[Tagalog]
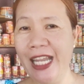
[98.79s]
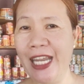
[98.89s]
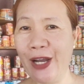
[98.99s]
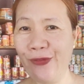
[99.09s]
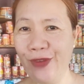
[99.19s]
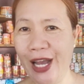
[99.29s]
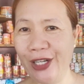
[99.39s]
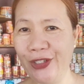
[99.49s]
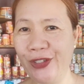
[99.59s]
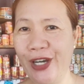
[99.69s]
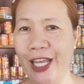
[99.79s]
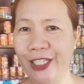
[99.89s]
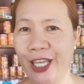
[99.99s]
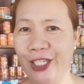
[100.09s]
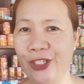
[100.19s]
ng vlog ko. Ayan,
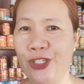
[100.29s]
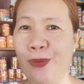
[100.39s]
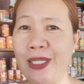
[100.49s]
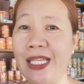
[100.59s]
thank you so much.